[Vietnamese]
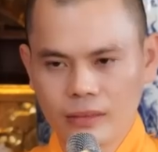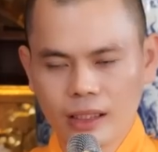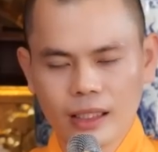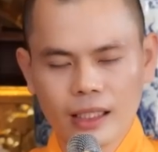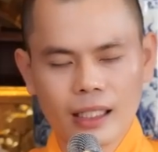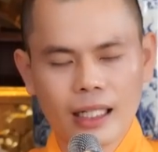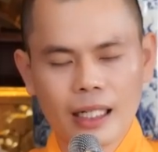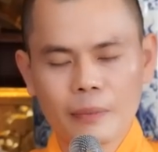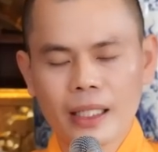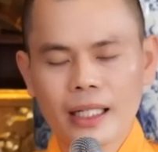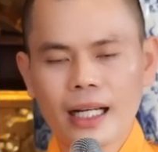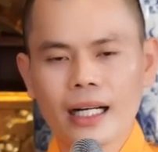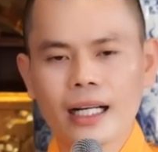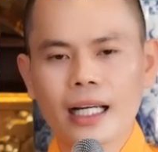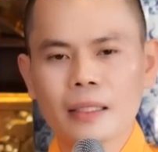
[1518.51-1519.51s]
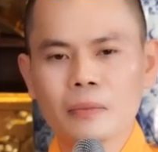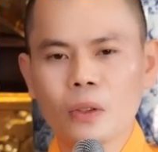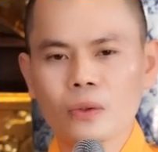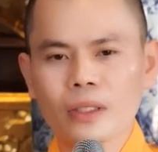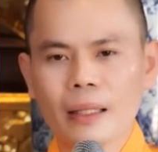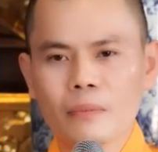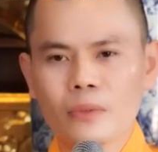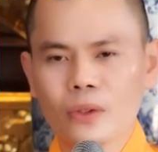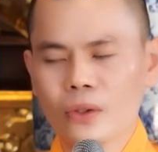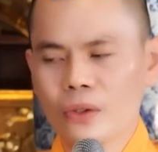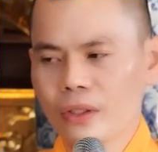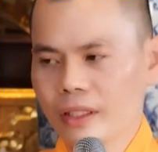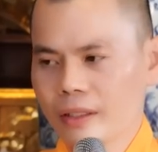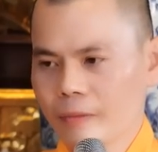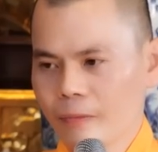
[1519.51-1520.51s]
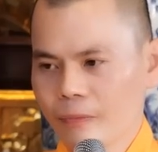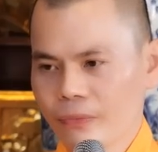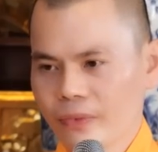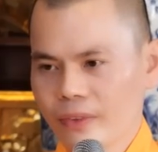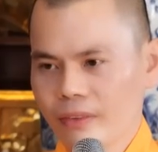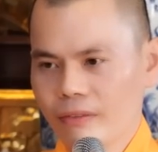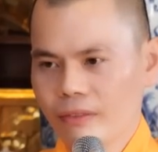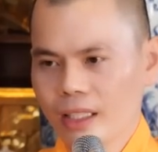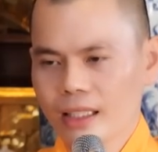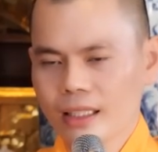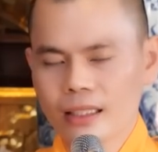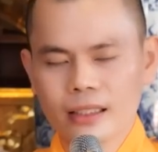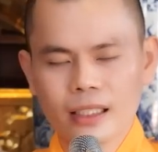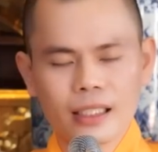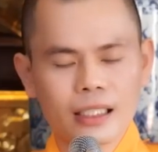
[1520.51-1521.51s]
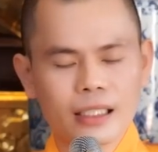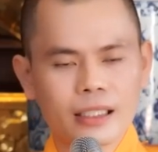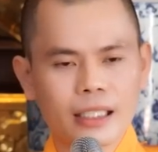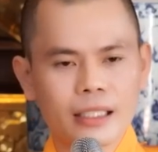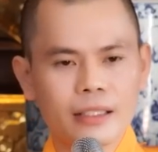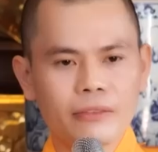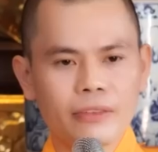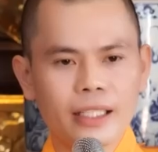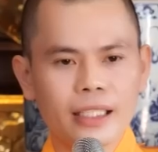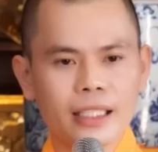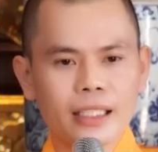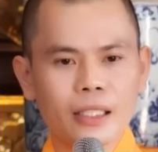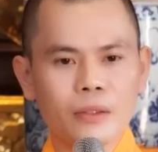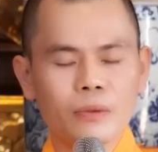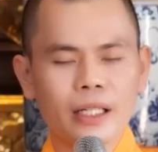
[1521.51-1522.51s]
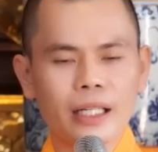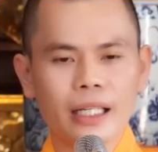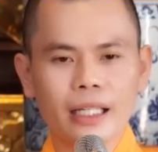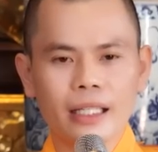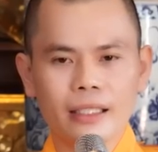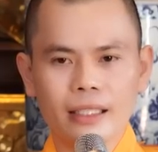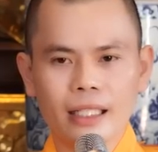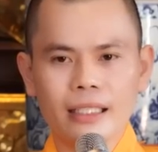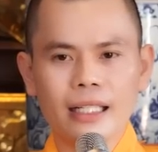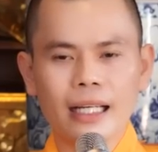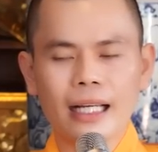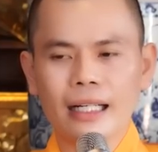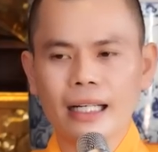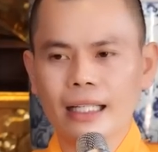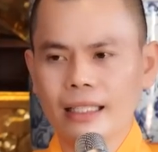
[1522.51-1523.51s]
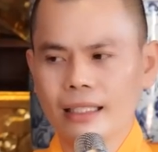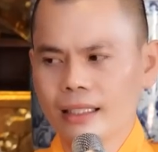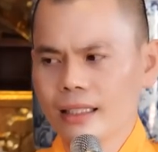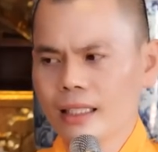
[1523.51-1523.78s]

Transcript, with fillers: Cái Thành đã làm ngân hàng gần 1 năm rồi. Và cái Thành rất là rành về cái công nghệ ngân hàng này.